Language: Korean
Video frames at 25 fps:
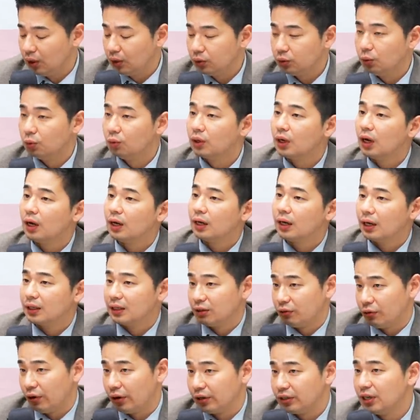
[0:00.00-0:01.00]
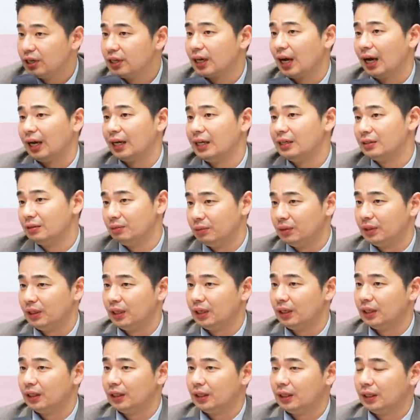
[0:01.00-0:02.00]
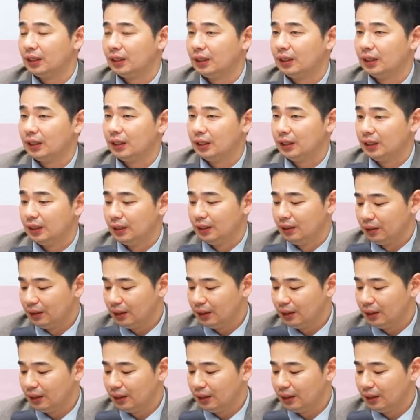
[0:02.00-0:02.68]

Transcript: 종가까지 굉장히 강했습니다. 어 그래요.